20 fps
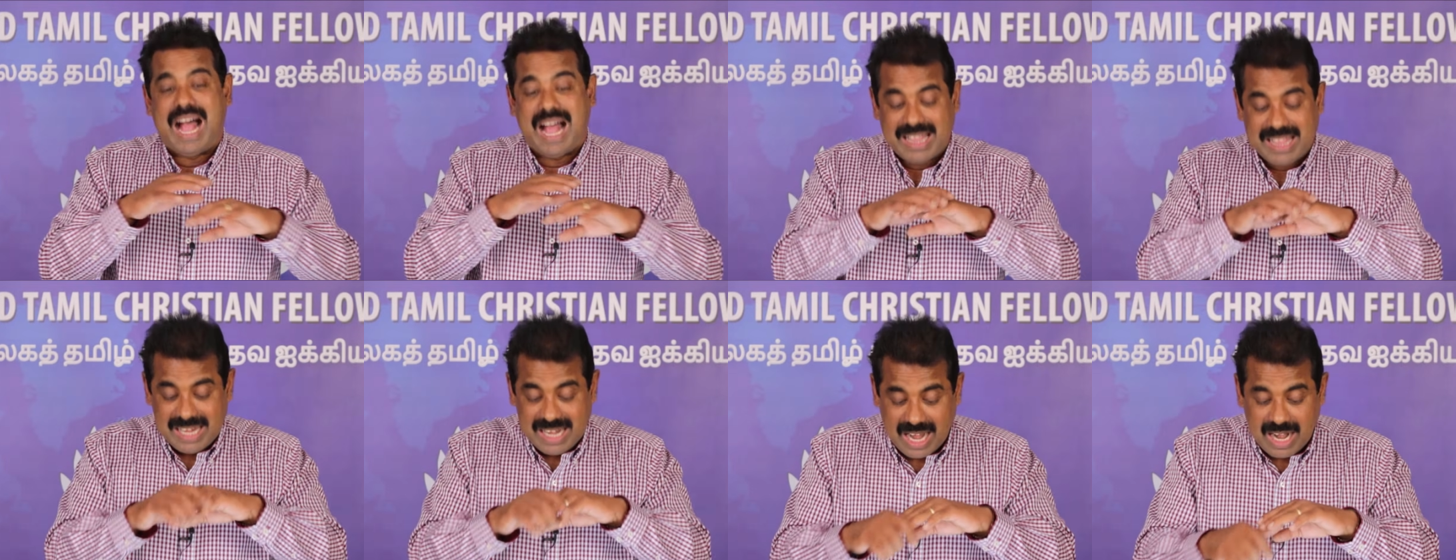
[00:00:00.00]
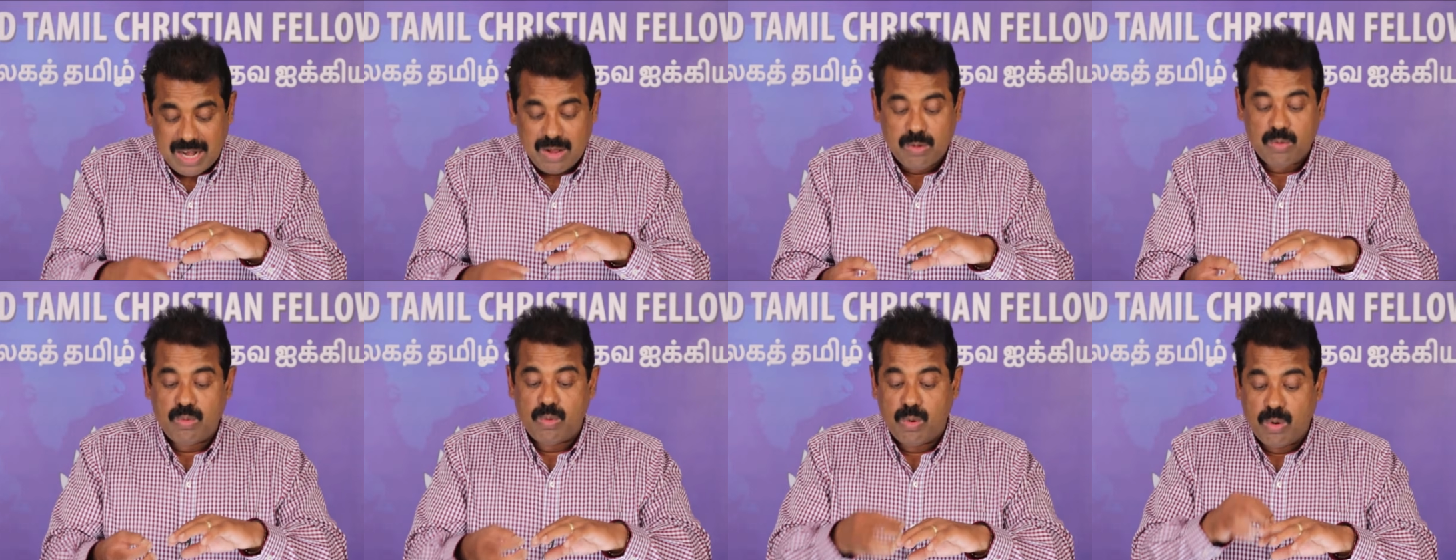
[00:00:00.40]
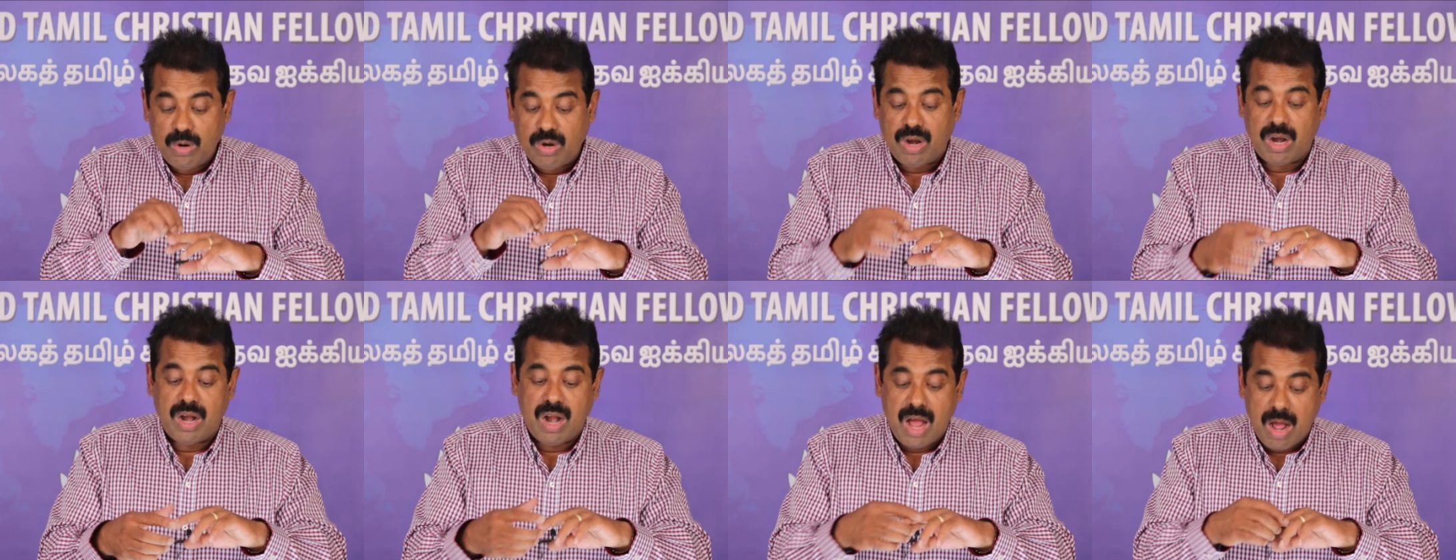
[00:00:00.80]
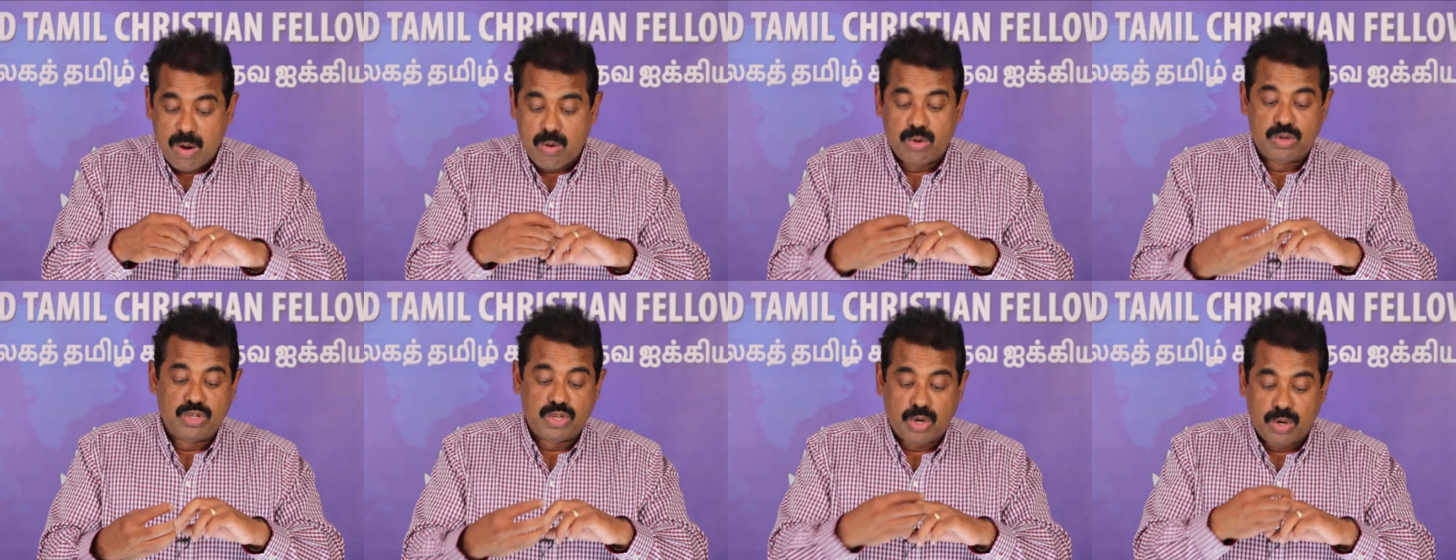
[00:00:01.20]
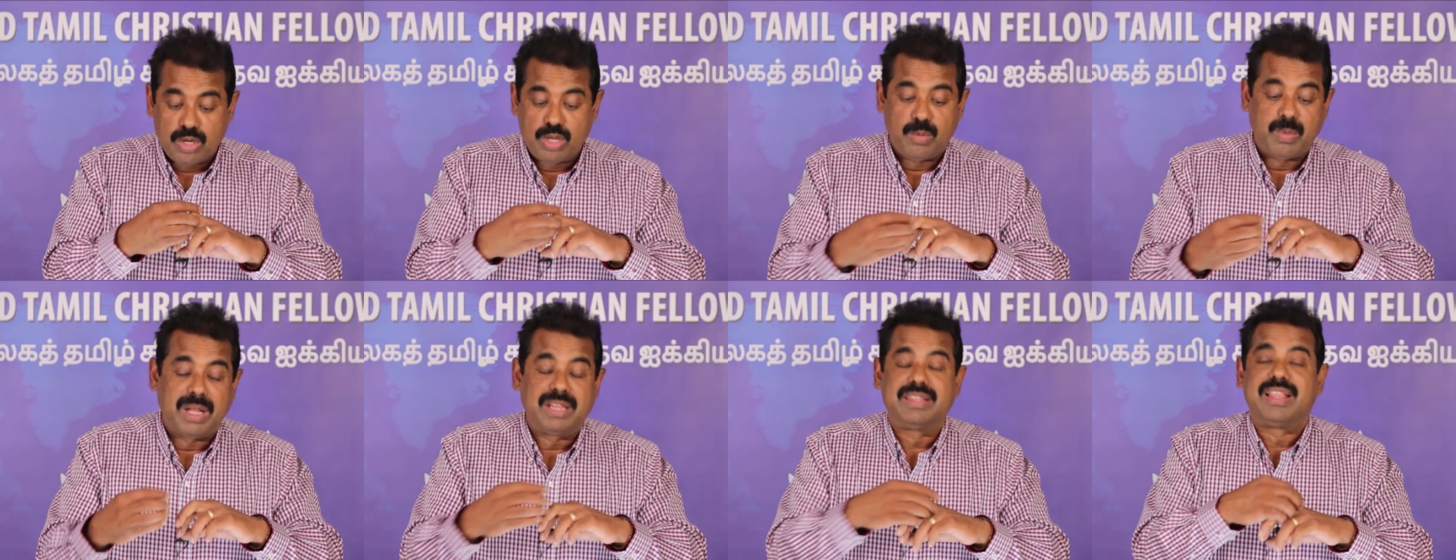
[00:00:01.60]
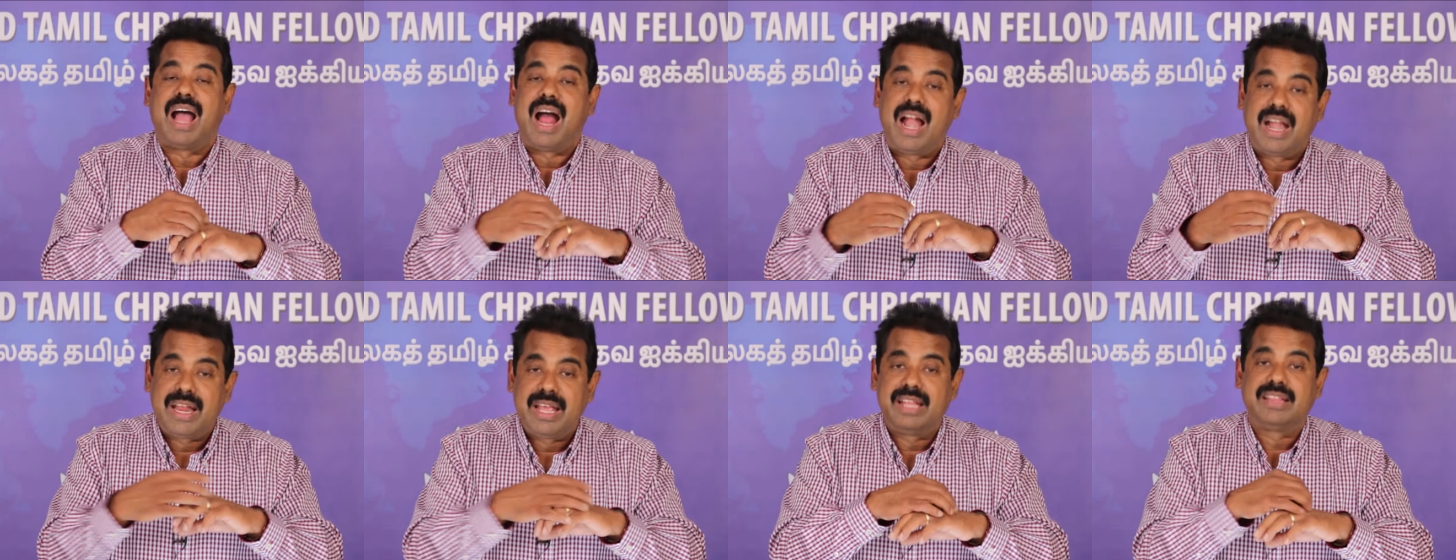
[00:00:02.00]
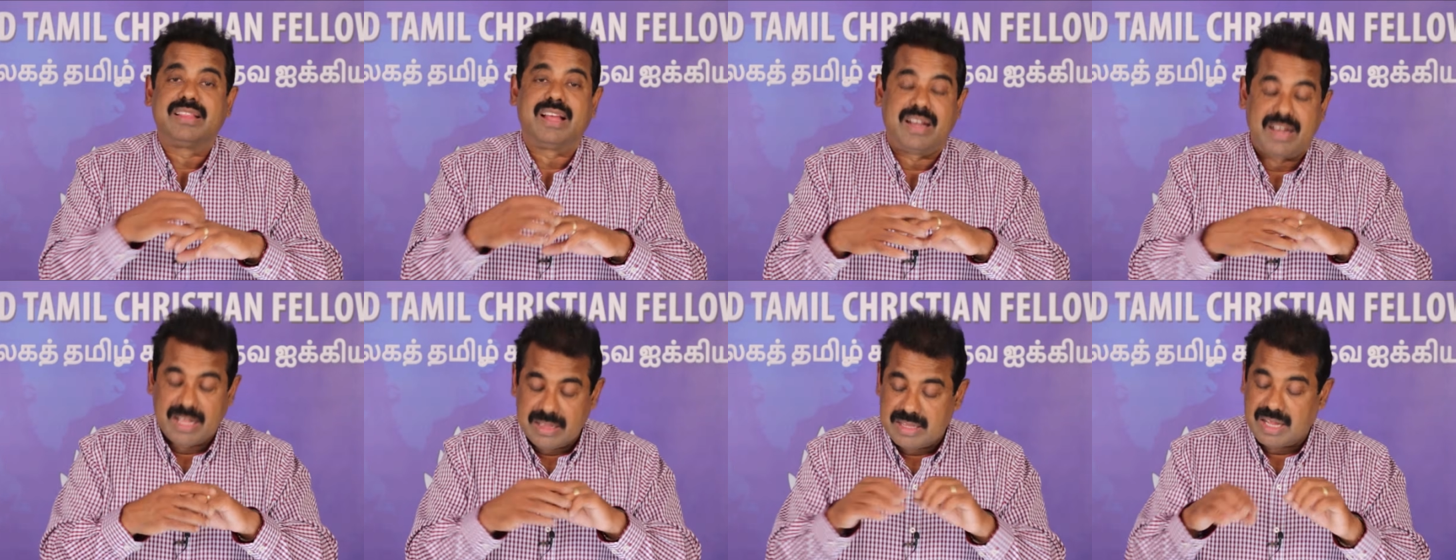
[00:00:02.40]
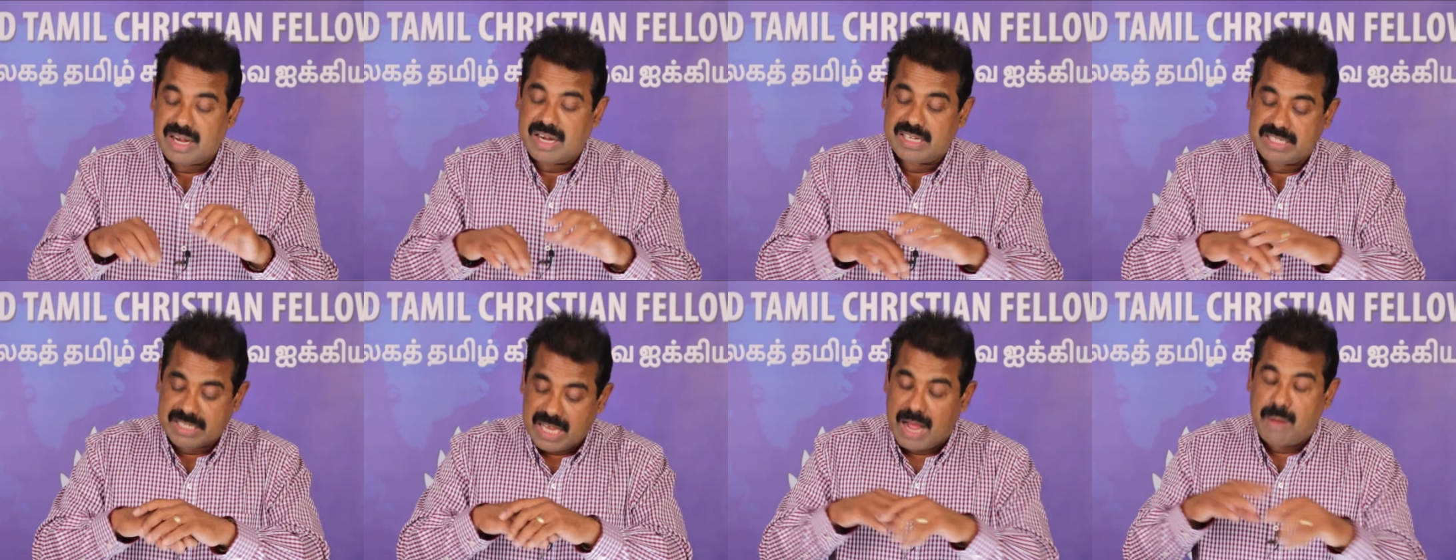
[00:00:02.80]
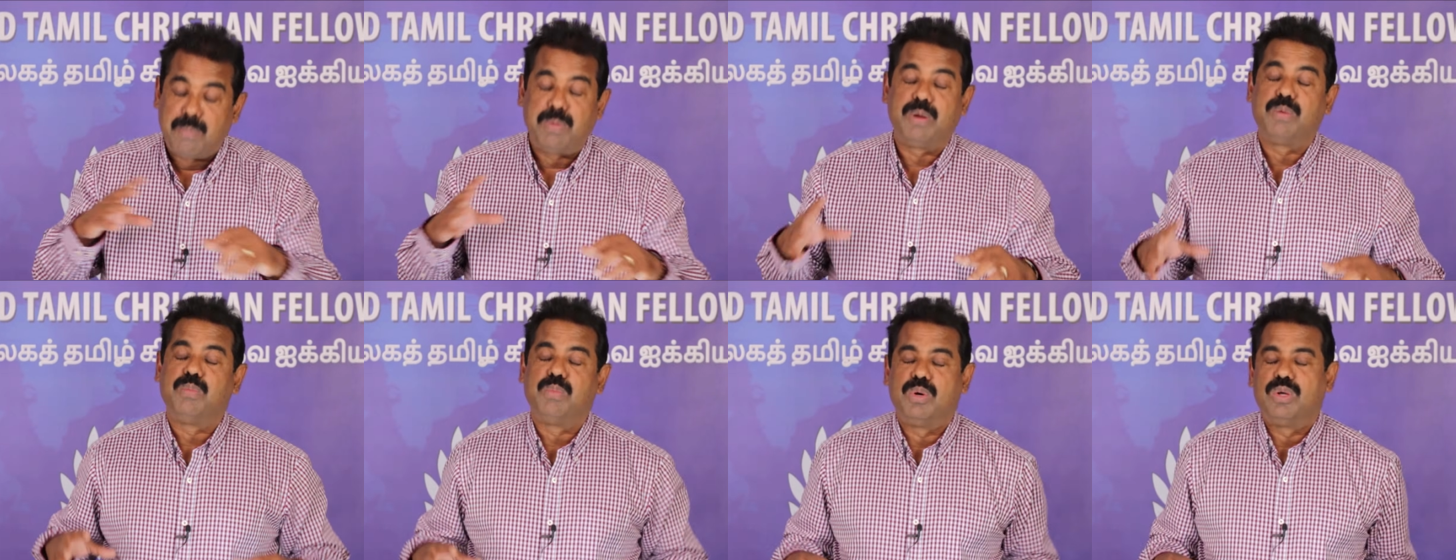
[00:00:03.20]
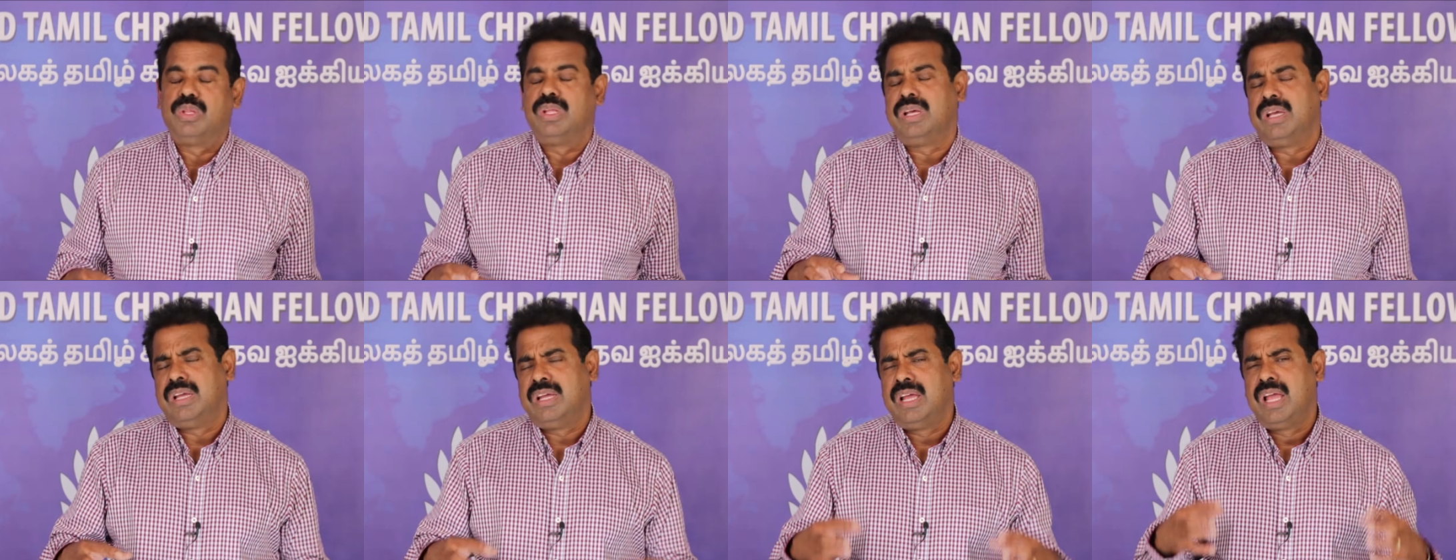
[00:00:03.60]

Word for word: அதனால ஒன்றொன்னா கொஞ்சம் கொஞ்சமாக தானே தன்னைத்தானே சாப்பிடும்போது